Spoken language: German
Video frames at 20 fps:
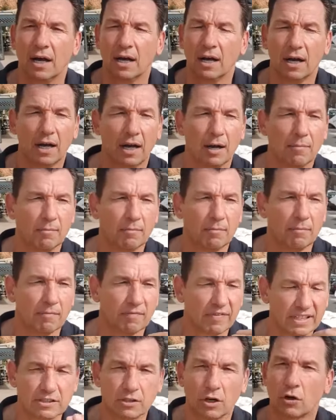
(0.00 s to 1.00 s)

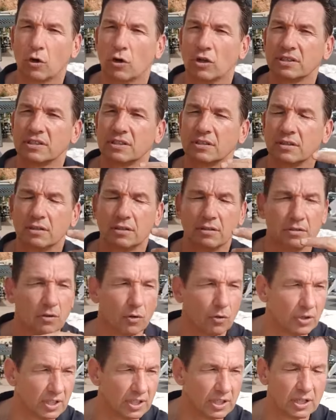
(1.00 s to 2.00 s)
ähm, Wasserkosten
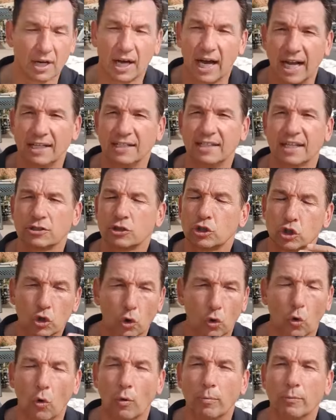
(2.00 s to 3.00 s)
und all das
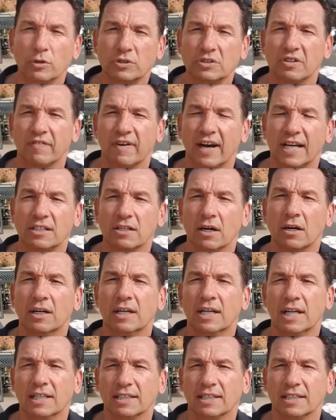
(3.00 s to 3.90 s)
Strom und so weiter.